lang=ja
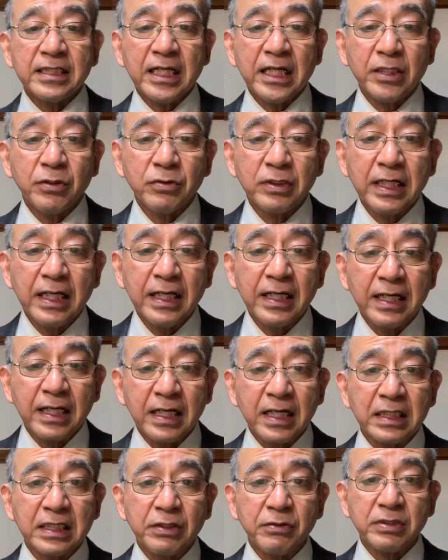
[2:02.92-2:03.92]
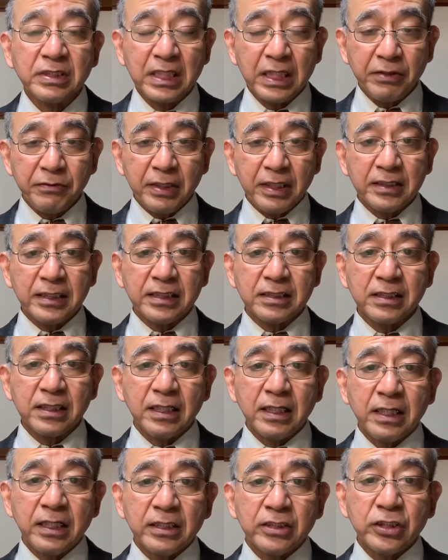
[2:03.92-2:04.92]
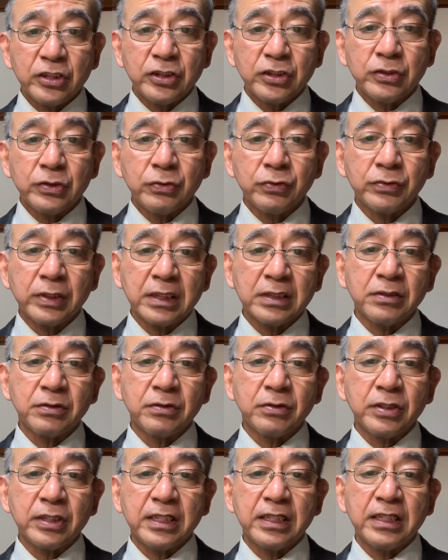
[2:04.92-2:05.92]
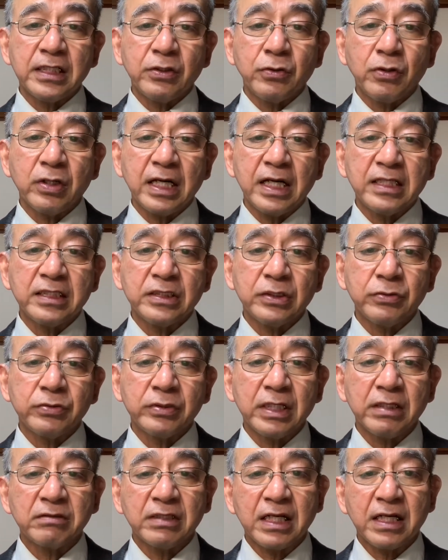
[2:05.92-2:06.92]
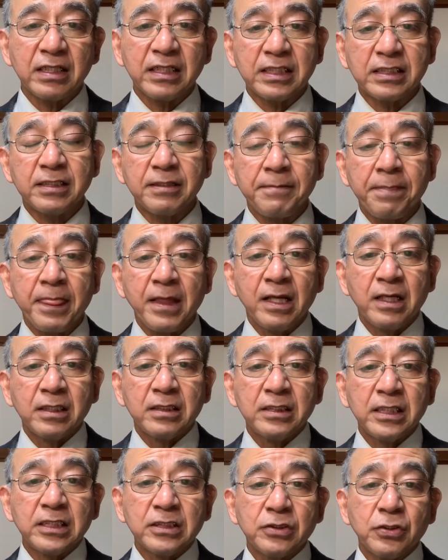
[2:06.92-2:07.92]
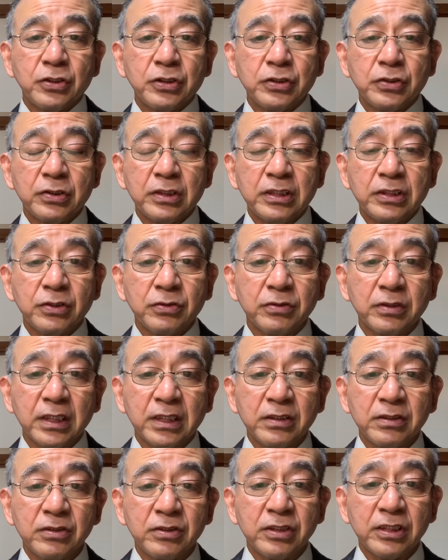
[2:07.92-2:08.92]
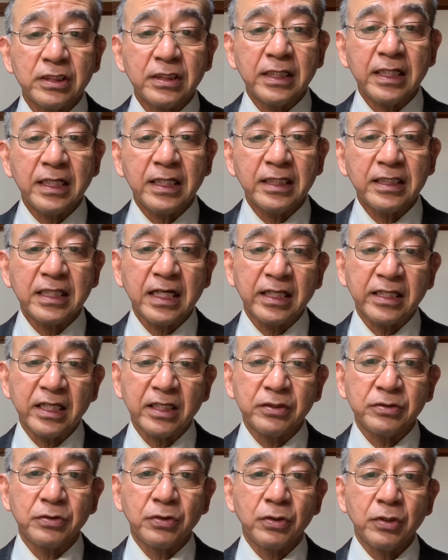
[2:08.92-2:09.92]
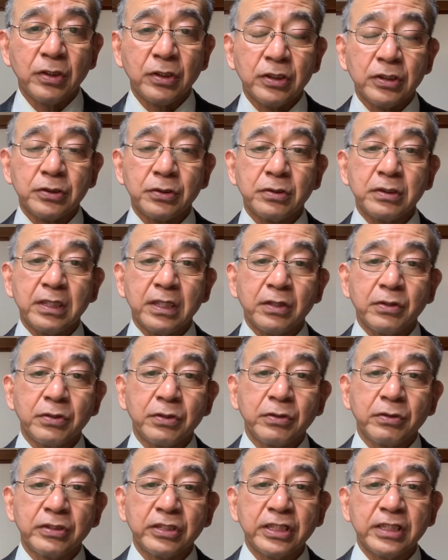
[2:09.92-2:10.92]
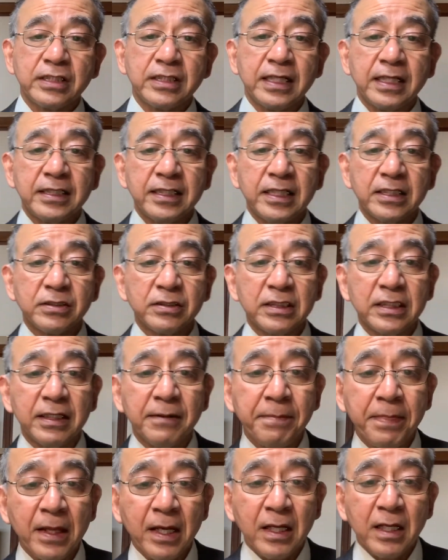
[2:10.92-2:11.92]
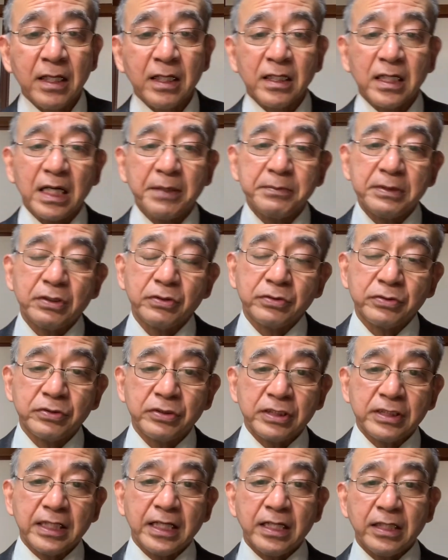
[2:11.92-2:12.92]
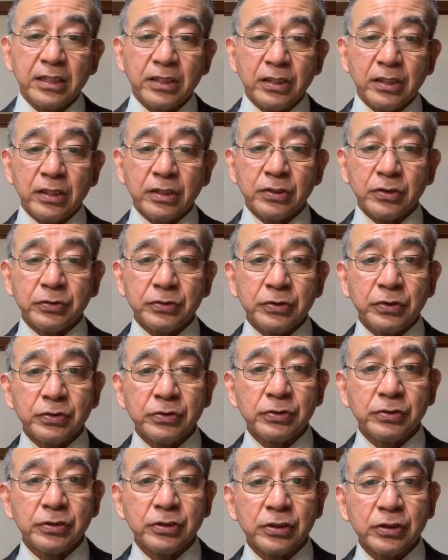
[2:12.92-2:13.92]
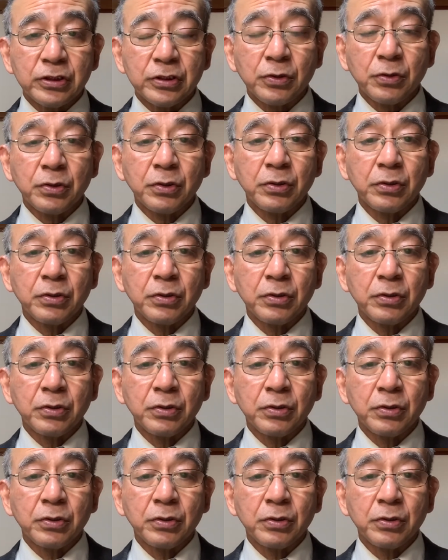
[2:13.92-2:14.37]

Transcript: ないので、あなたは幸いです。基準の復活の時、お返しを受けるからです。イエスと一緒に食卓についていた客の一人はこれを聞いてイエスに、神の国で、え食事をする人